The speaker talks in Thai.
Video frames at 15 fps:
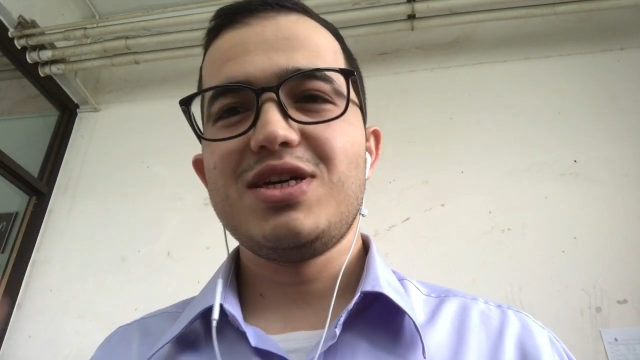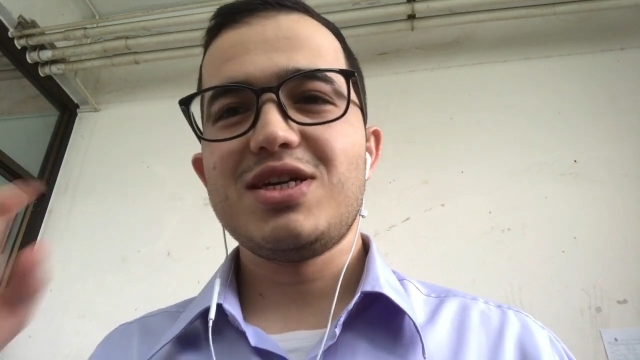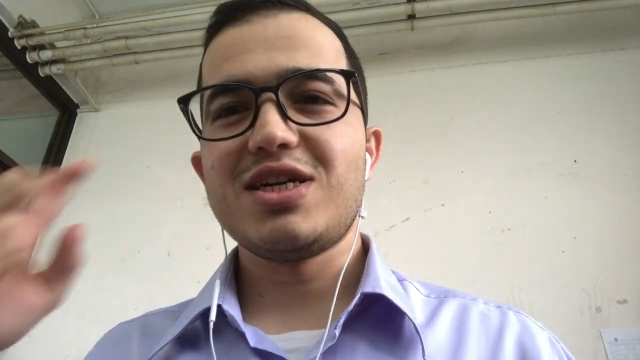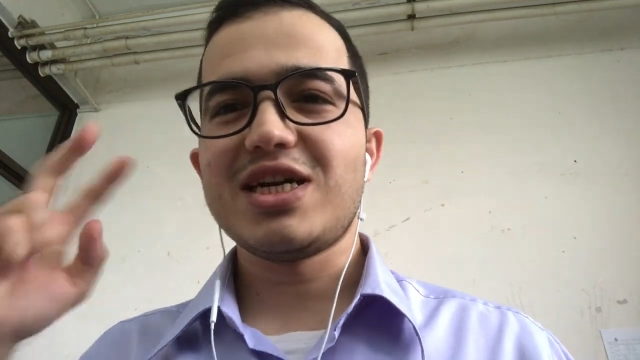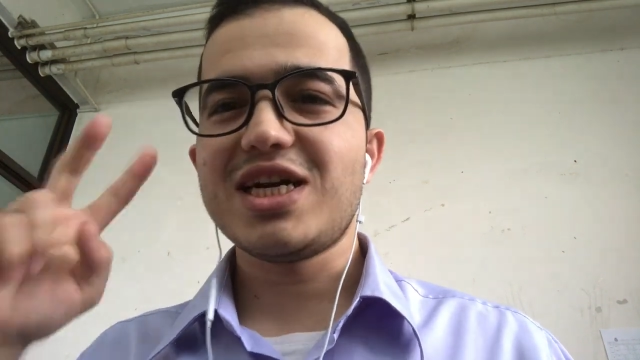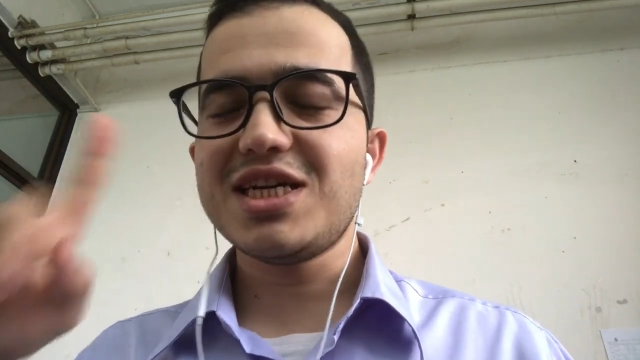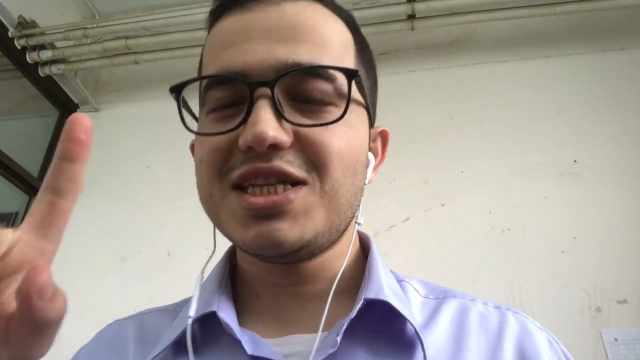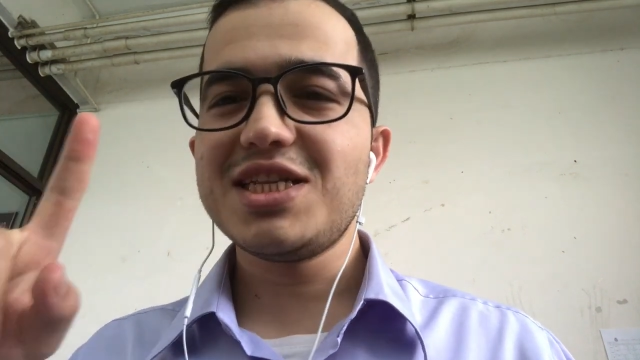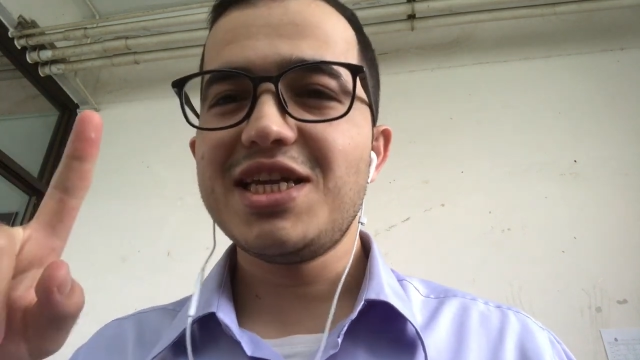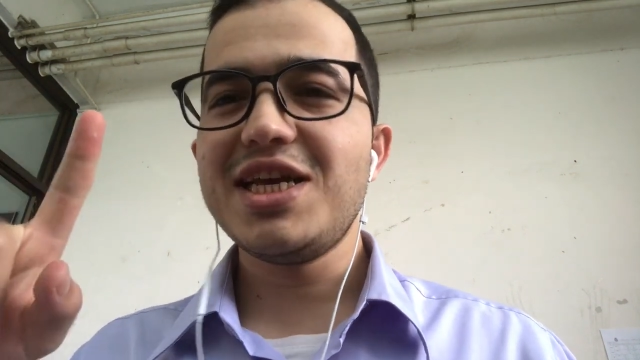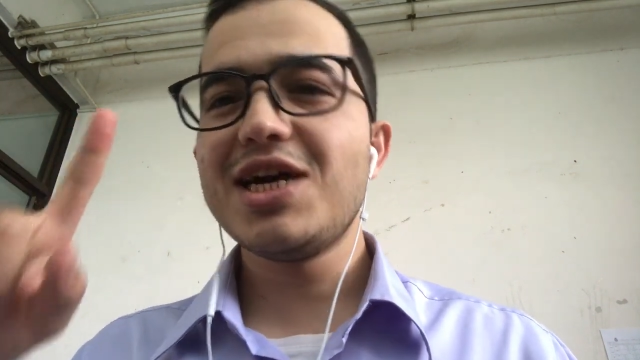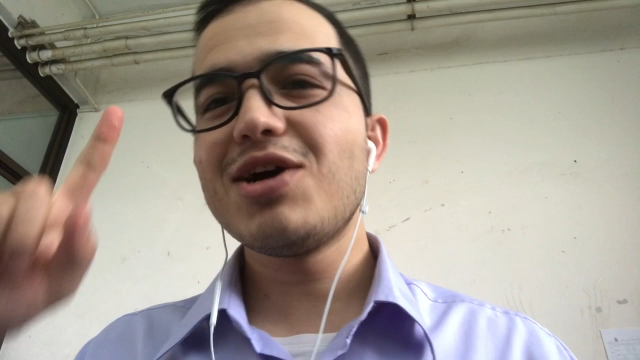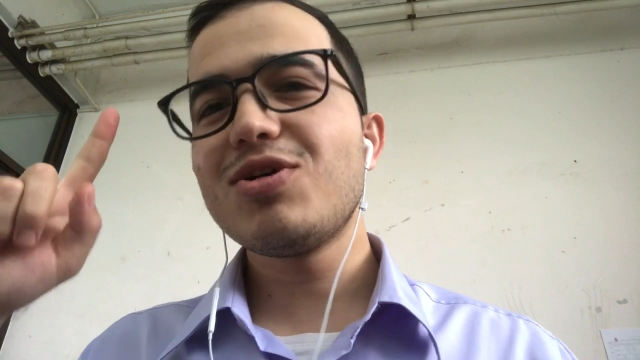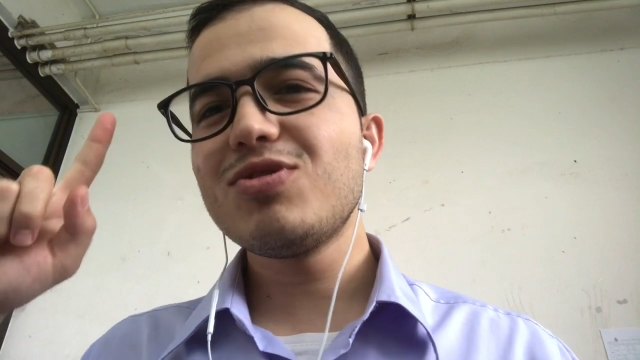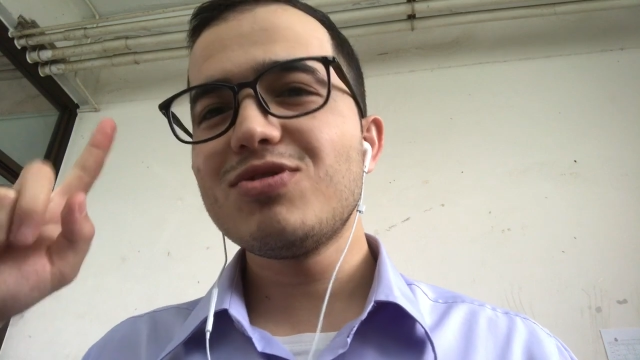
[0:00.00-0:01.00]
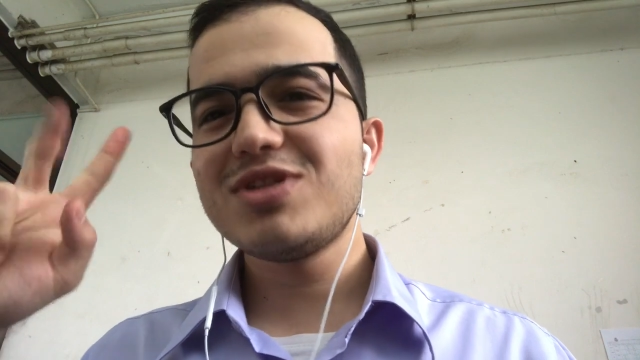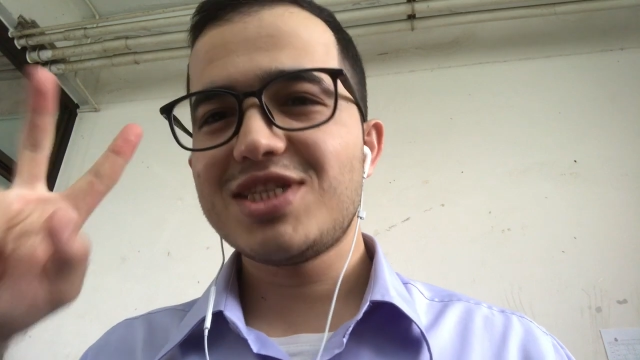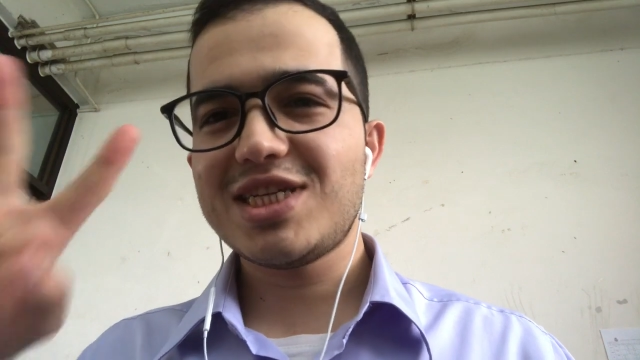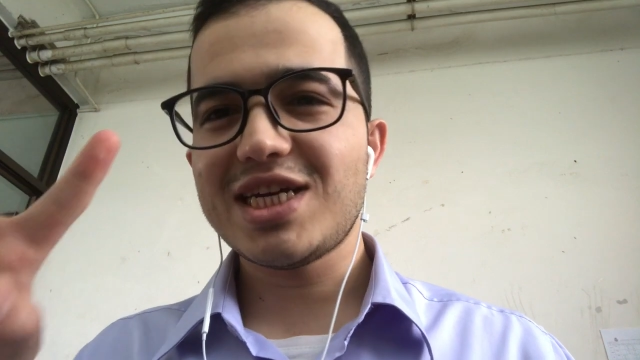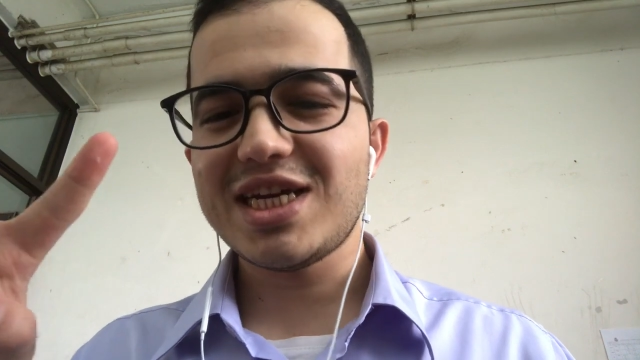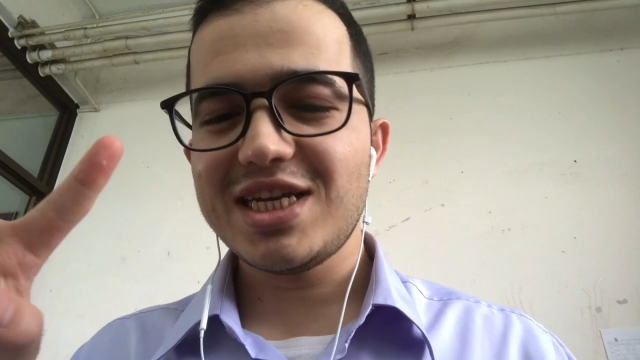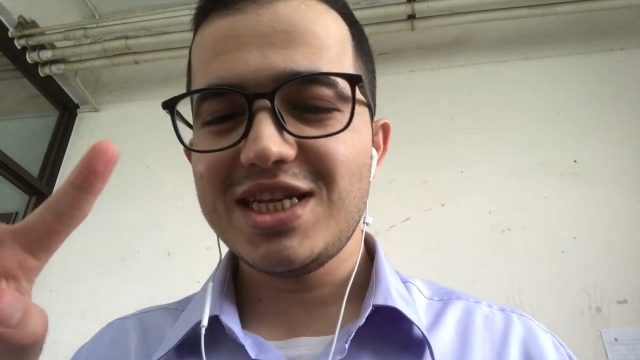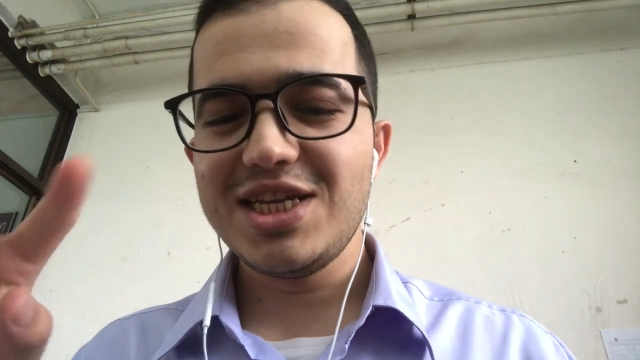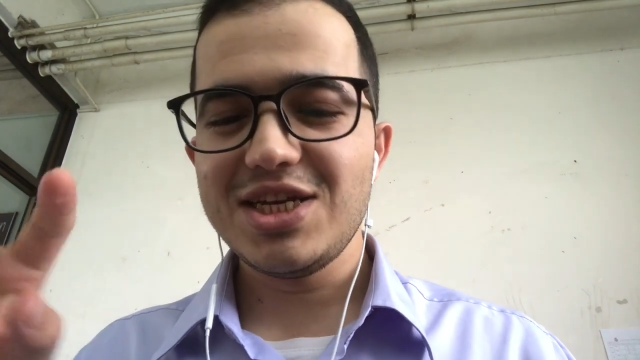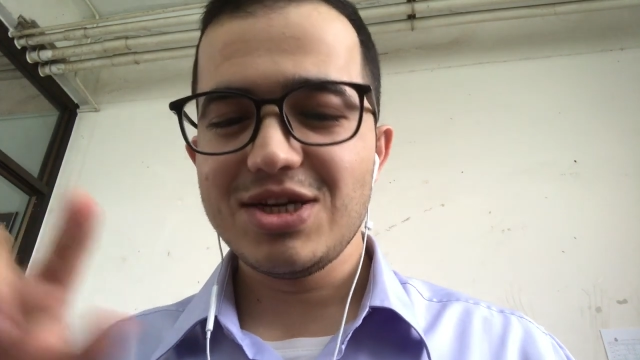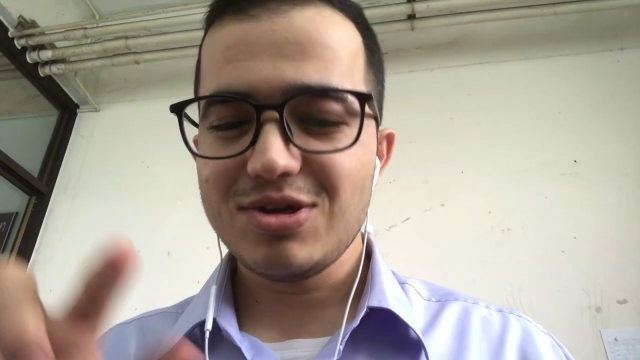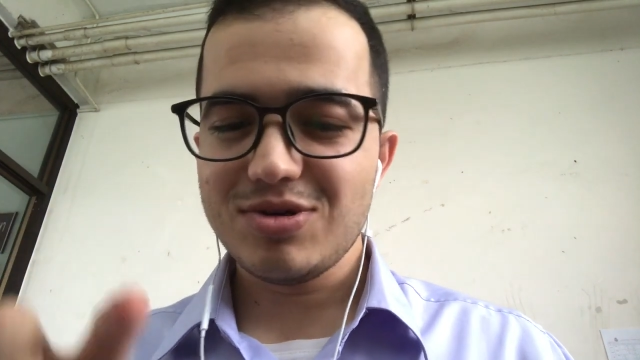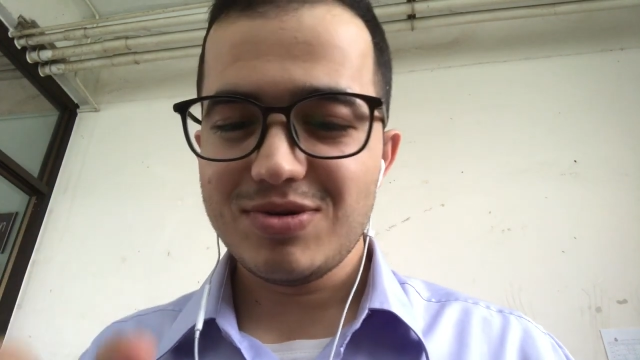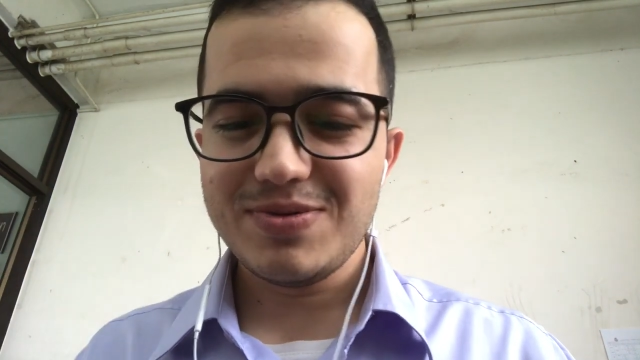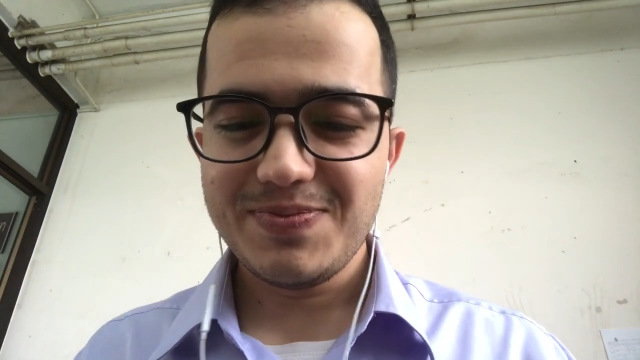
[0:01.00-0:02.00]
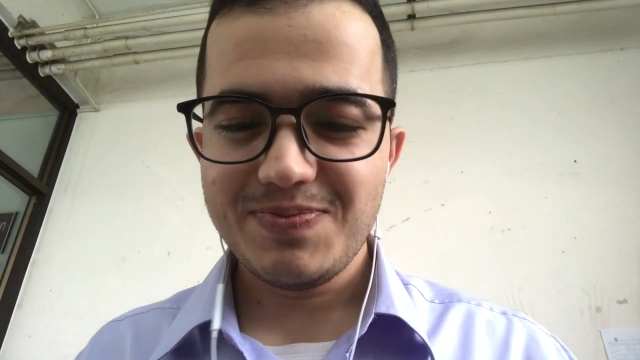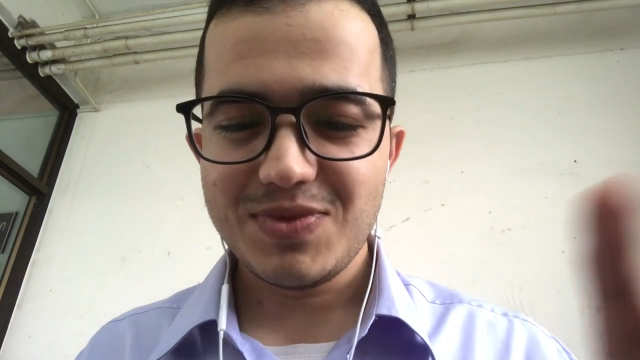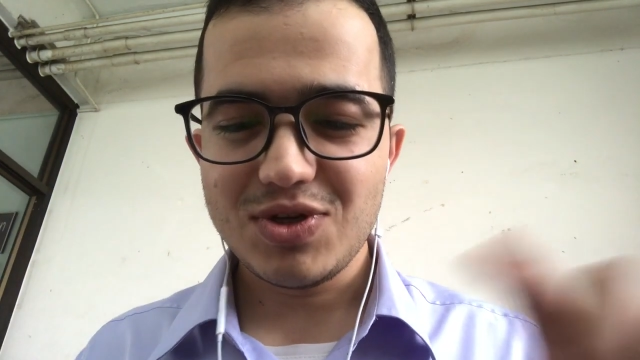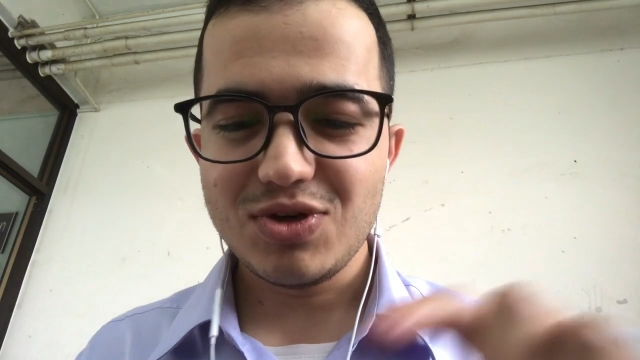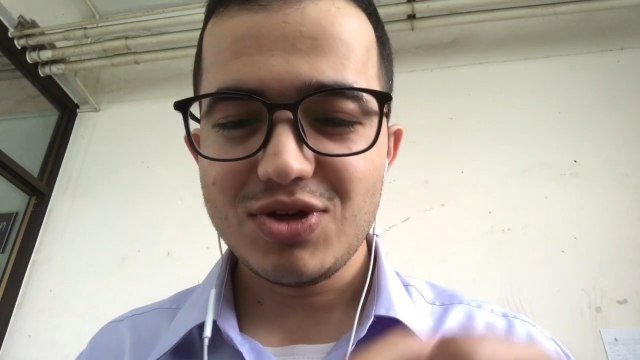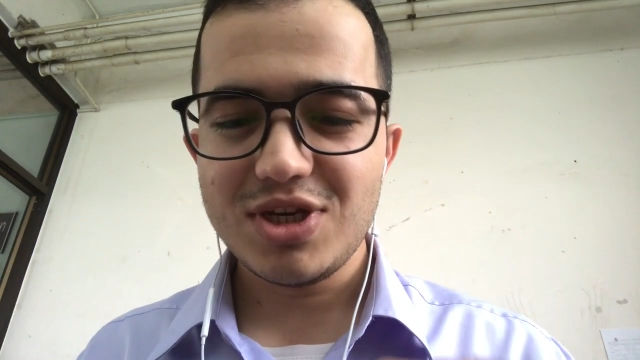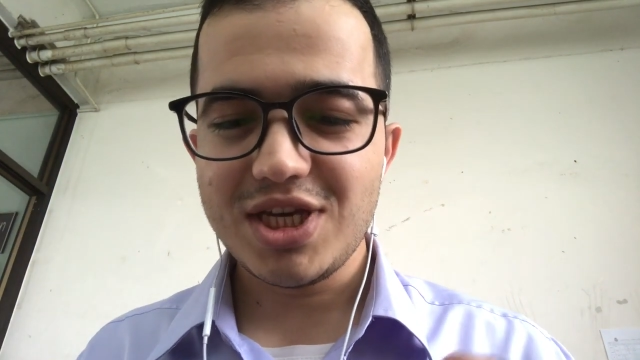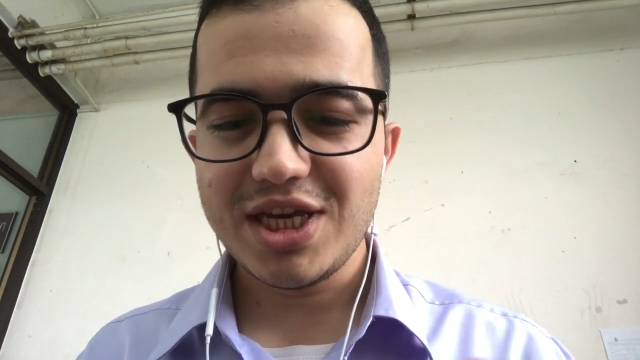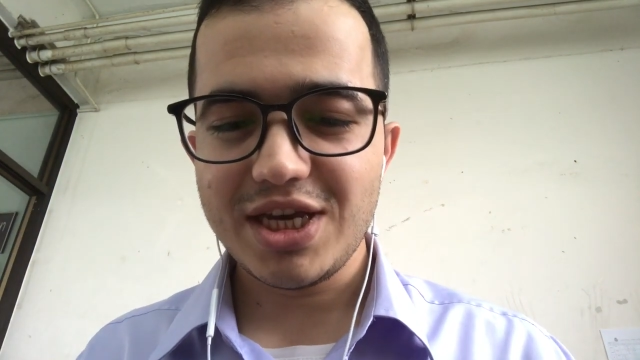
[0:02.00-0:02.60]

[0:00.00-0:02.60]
รักเดียวใจเดียวโอเค